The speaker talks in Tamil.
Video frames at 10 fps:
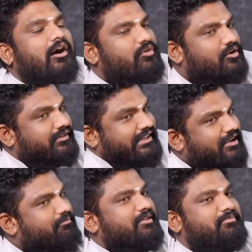அவங்க வந்து
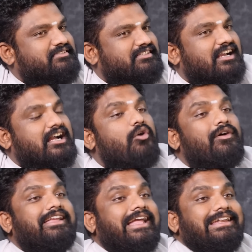எப்படி பேசுனாங்க
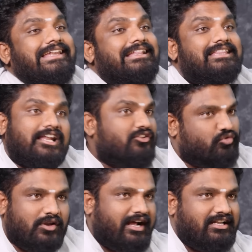அவங்க என்ன
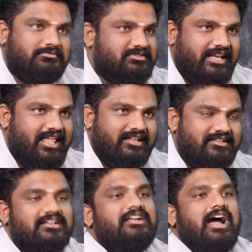தரன்னு சொன்னாங்க நமக்கு தெரியாது